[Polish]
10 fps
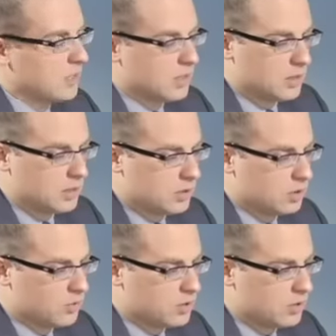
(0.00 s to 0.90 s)
E,
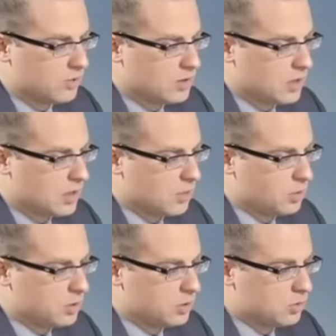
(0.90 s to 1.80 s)
do wystrzeliwania
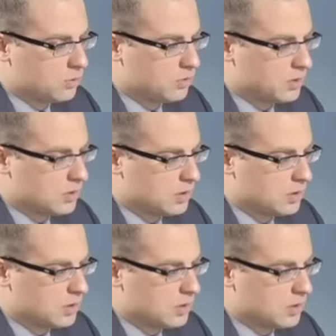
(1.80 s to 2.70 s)
pocisków,
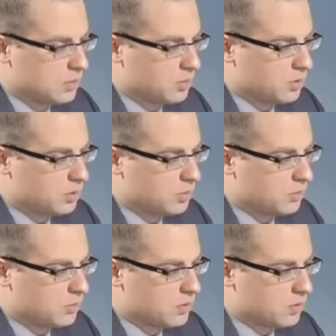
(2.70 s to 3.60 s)
e,
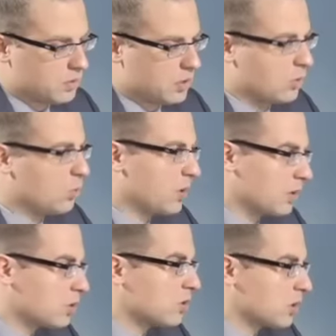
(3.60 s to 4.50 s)
pocisków e, o zasięgu
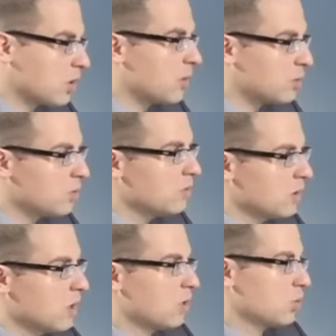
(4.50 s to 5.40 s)
ponad 1000 km,
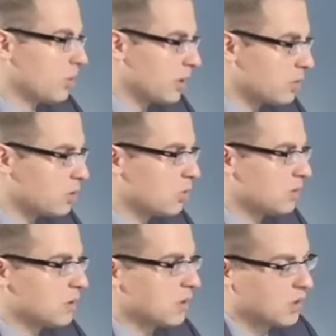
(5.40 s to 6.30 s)
które mają też
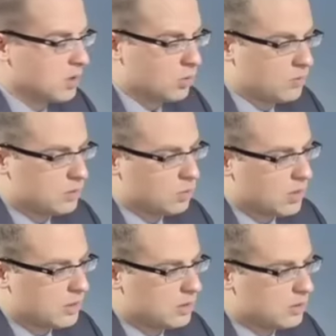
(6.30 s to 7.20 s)
głowice, głowice nuklearne.